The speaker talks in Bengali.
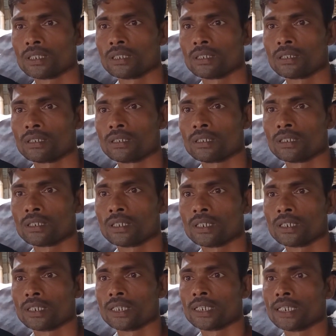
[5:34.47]
তো আপনি তো
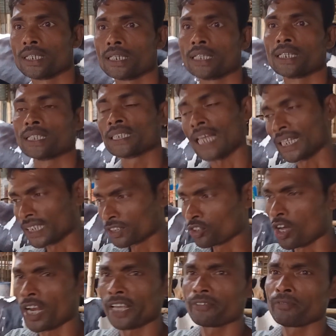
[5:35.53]
নিজেই খাটতেছে তাদের তো
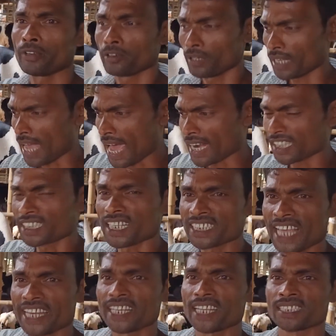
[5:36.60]
অনেক আরেকটা
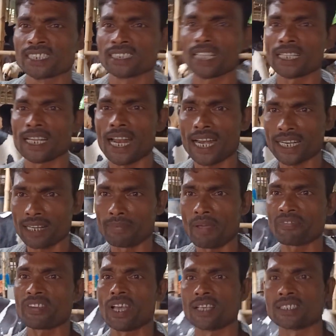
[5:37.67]
সাইট আছে তাদের আরেকটা
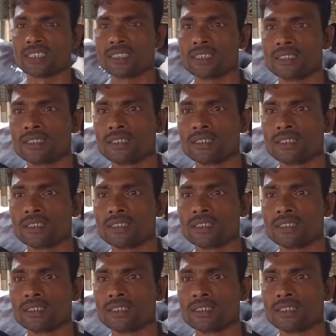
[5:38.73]
ব্যবসা আছে